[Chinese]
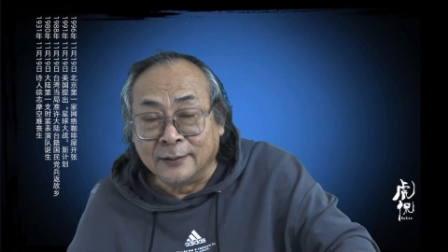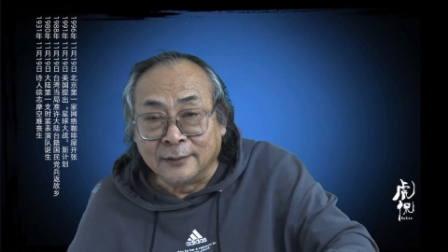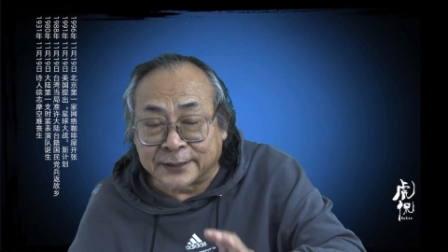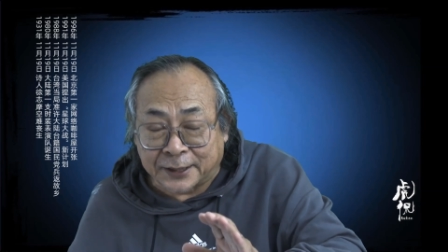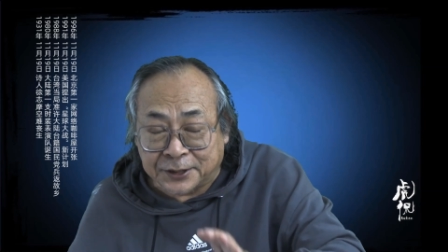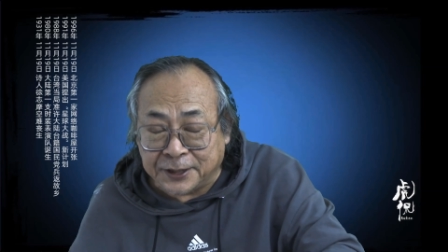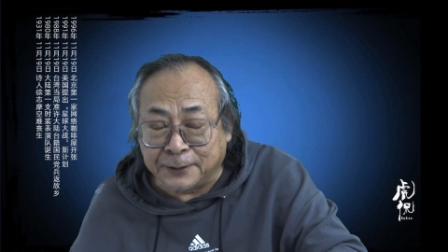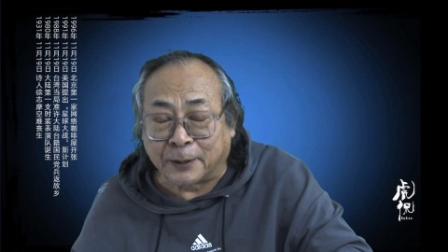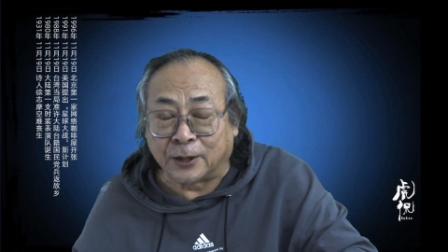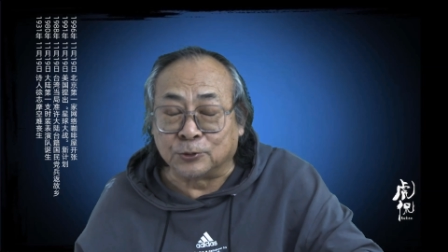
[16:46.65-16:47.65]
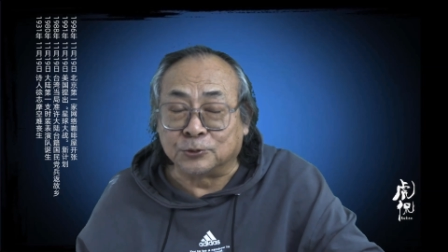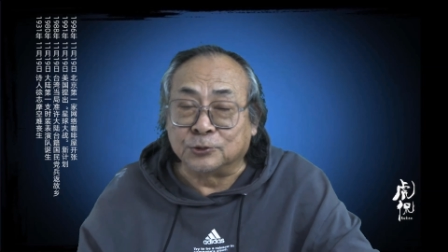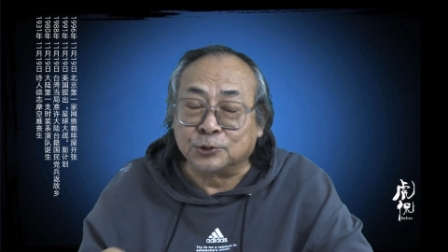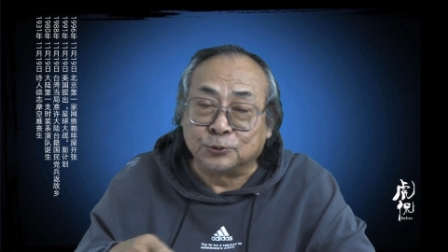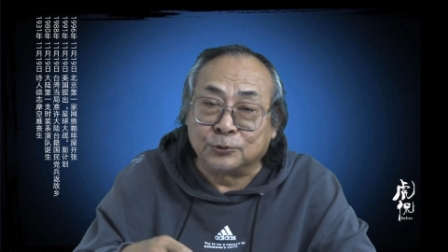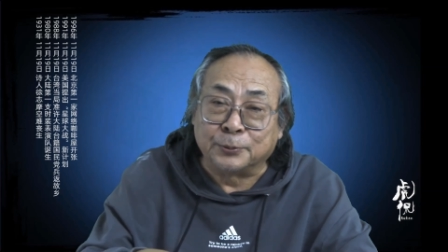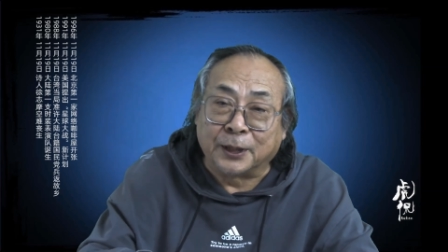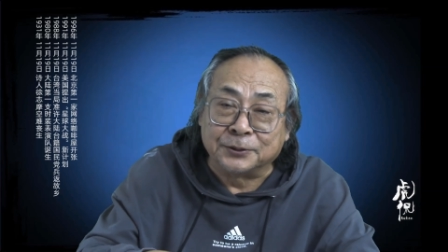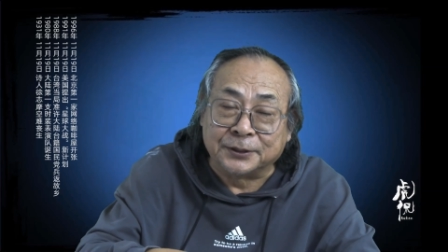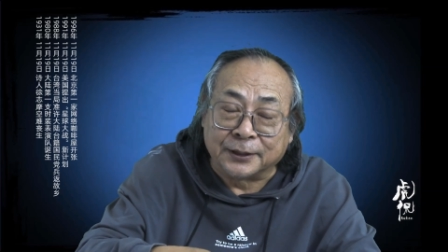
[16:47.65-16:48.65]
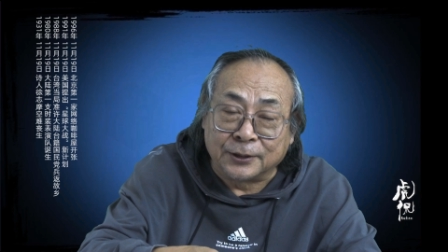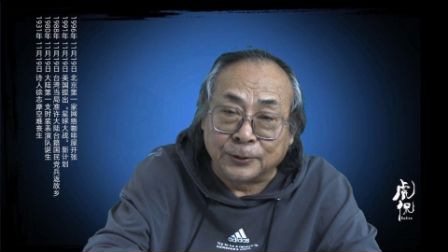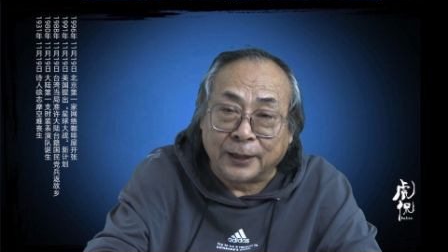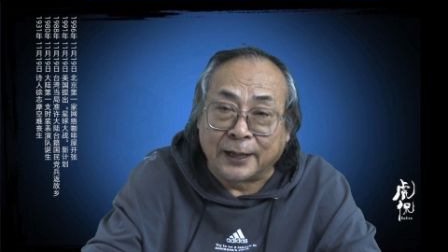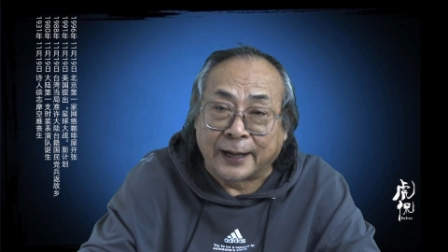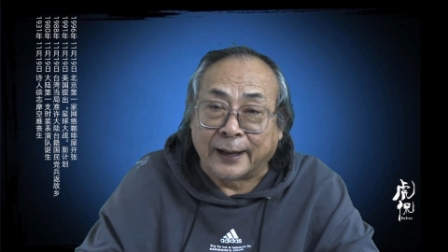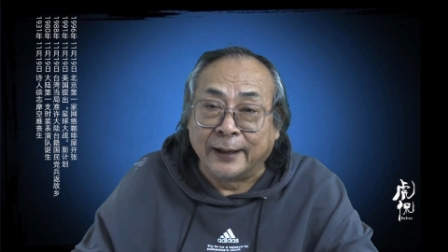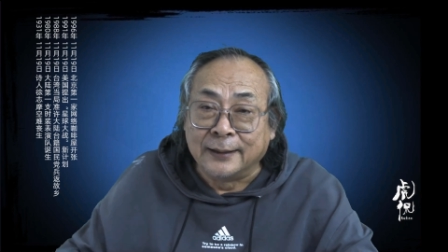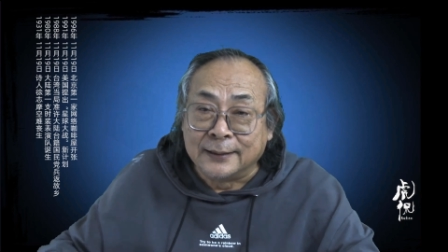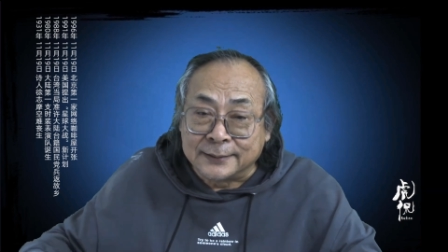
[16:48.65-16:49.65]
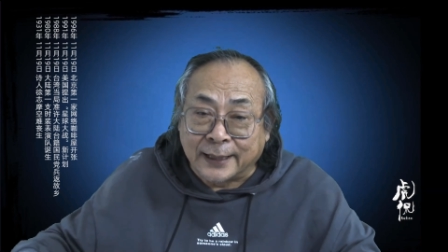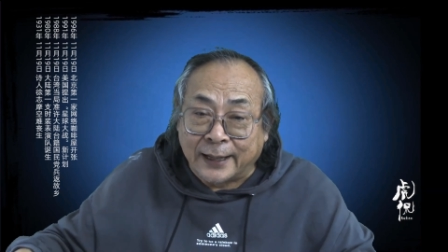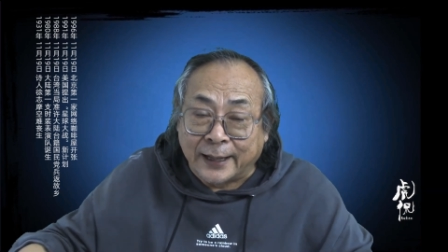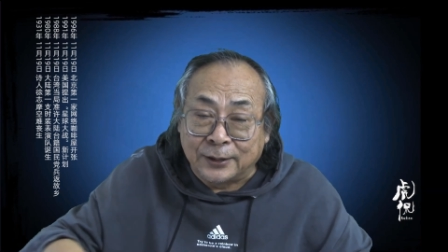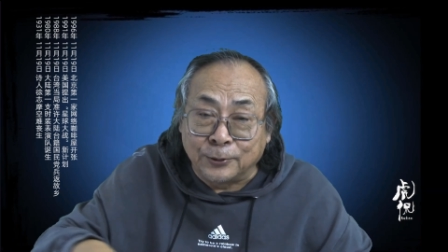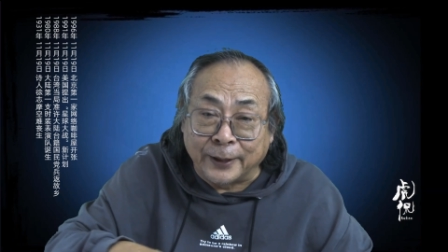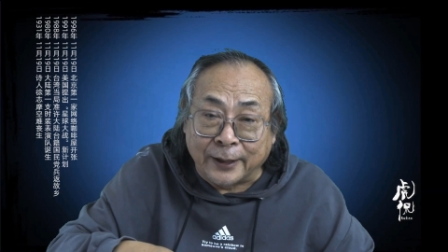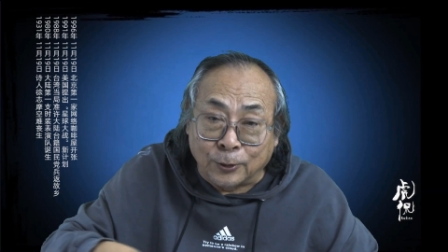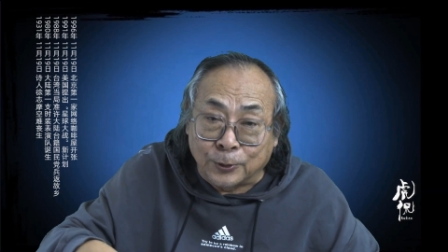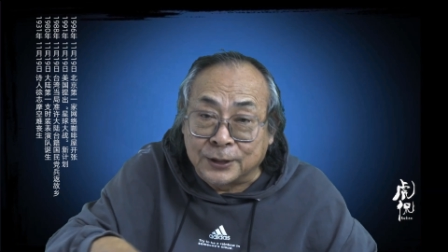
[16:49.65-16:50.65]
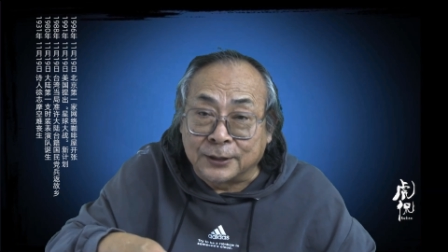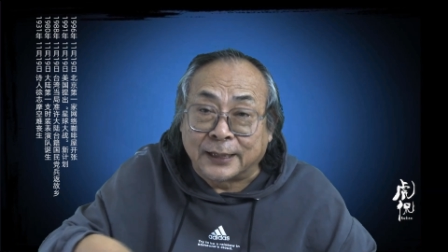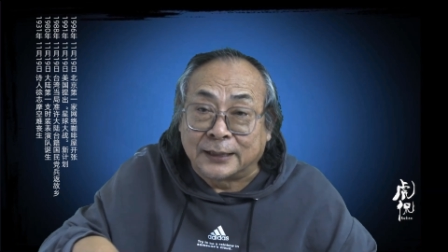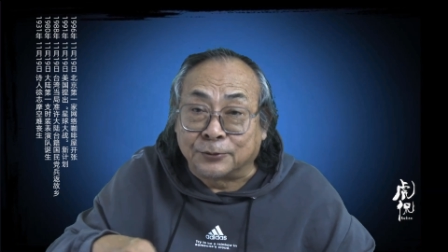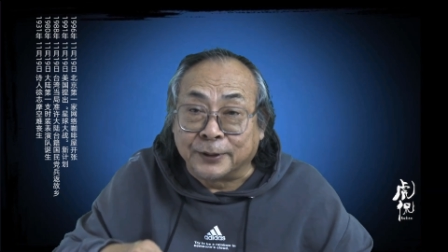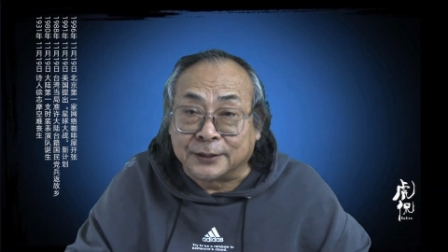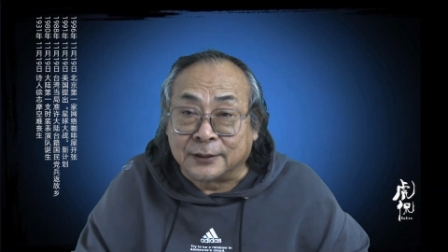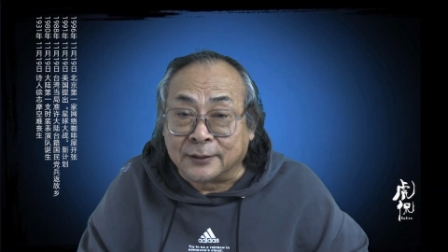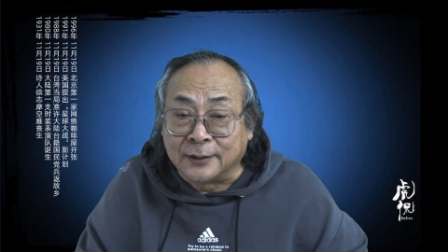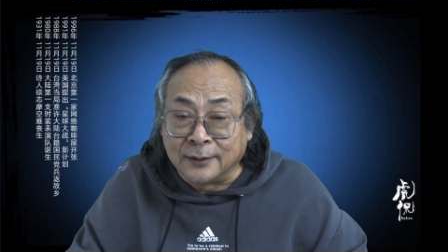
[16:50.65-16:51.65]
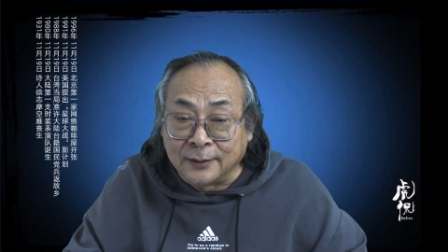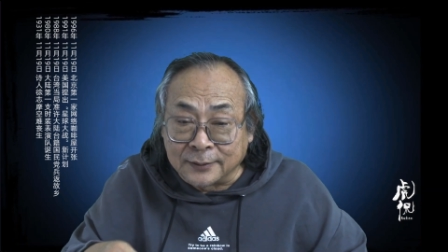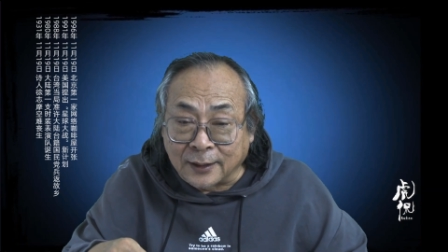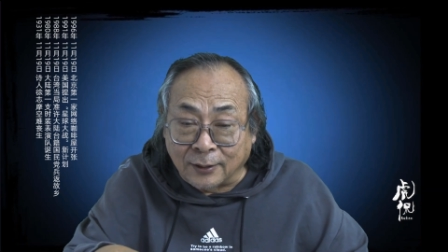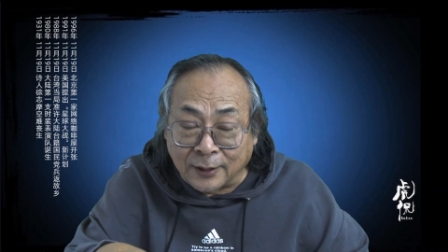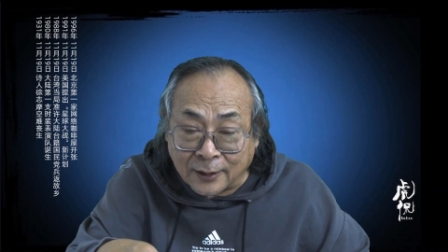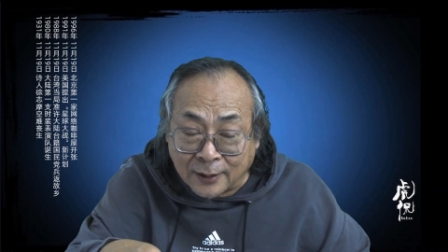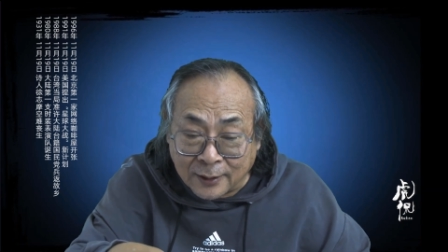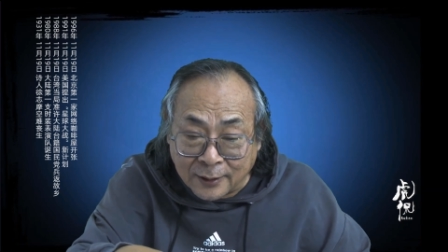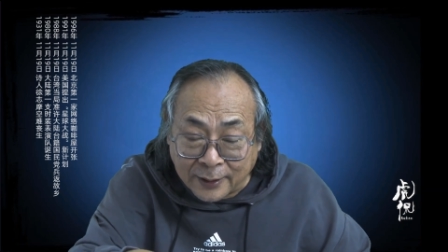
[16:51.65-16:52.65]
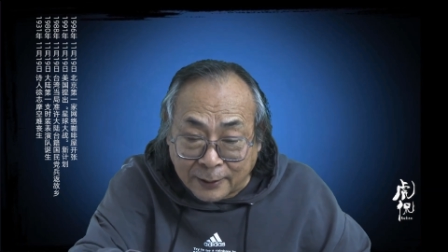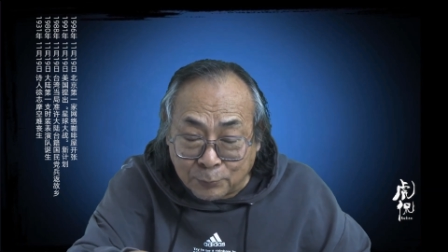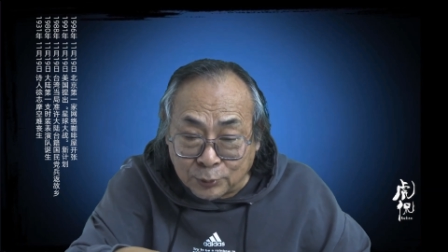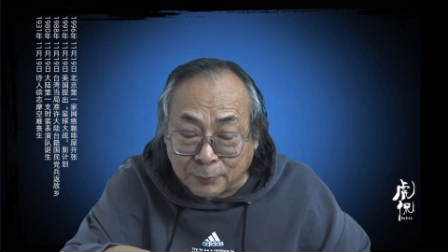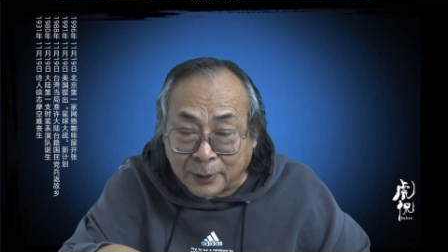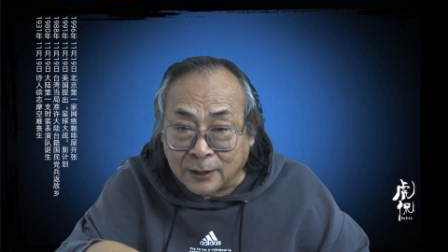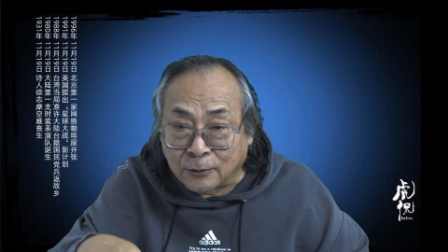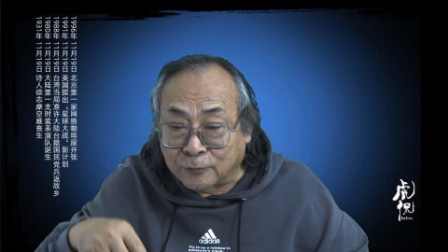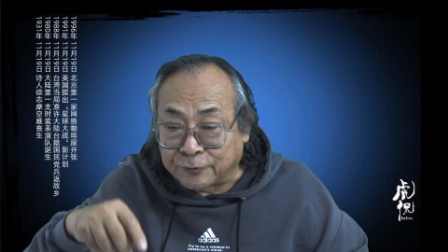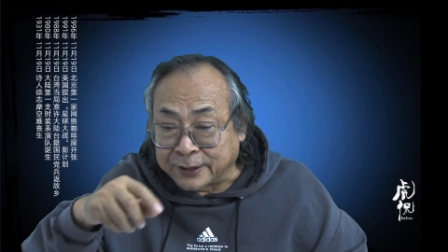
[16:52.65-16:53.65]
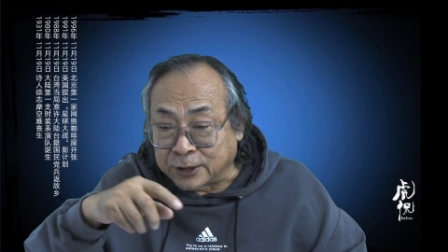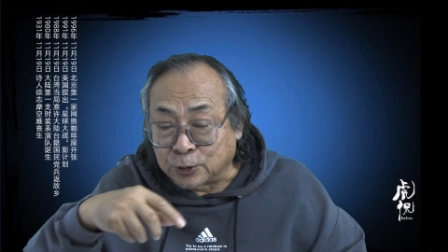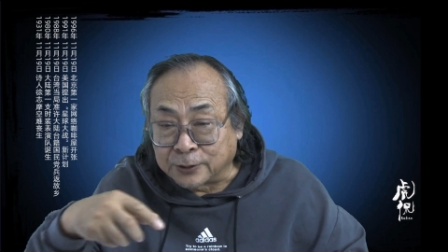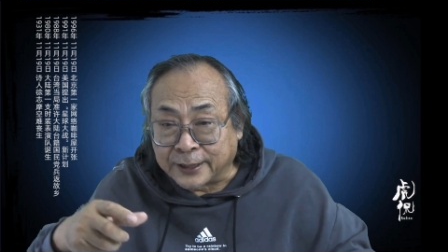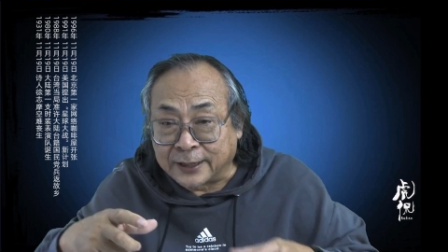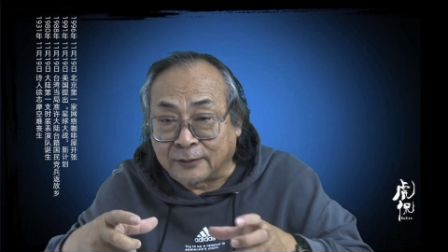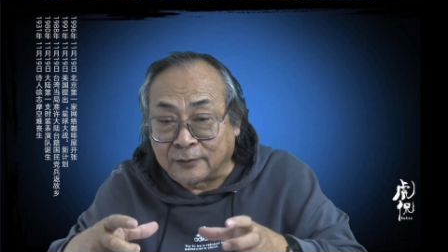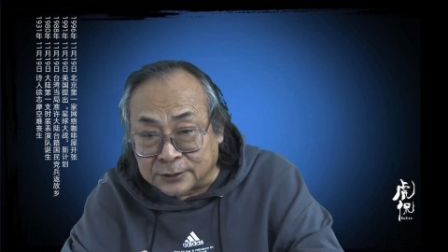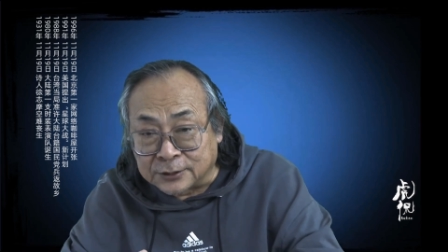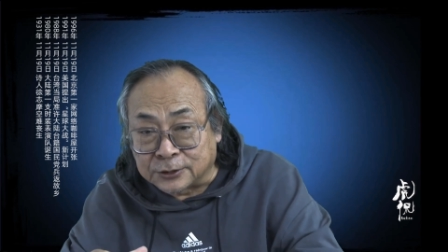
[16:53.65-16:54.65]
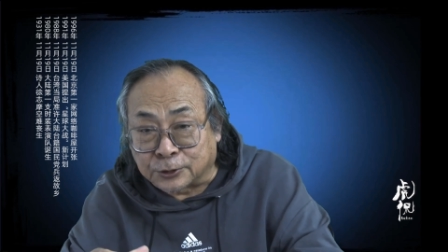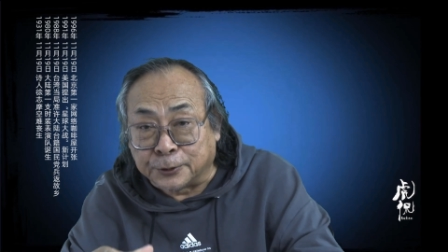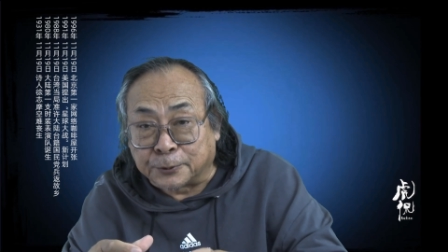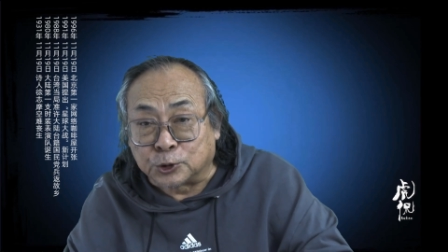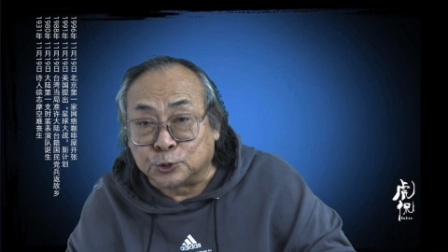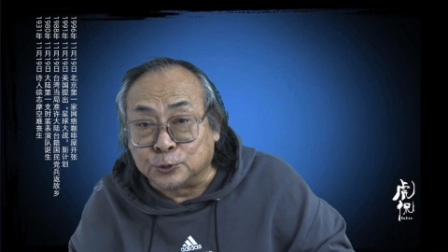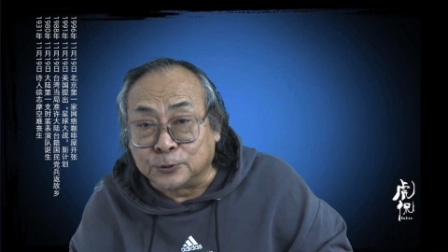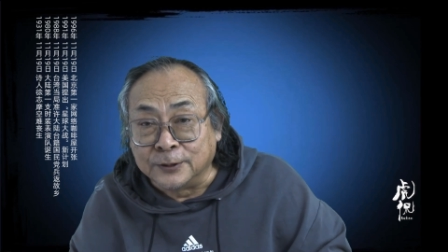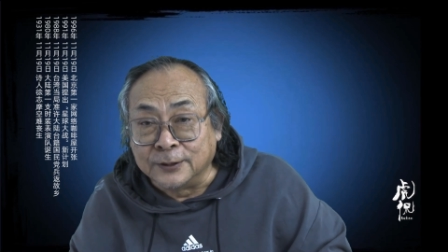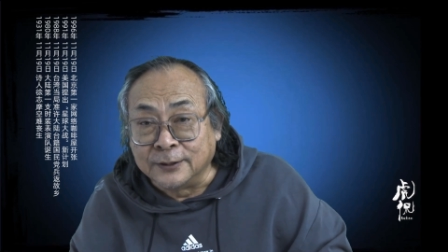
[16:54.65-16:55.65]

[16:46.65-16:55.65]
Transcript: 在第一版中，书中描写欧阳海在连队轮值打扫卫生，到了连部的门口，发现窗台上有一本书，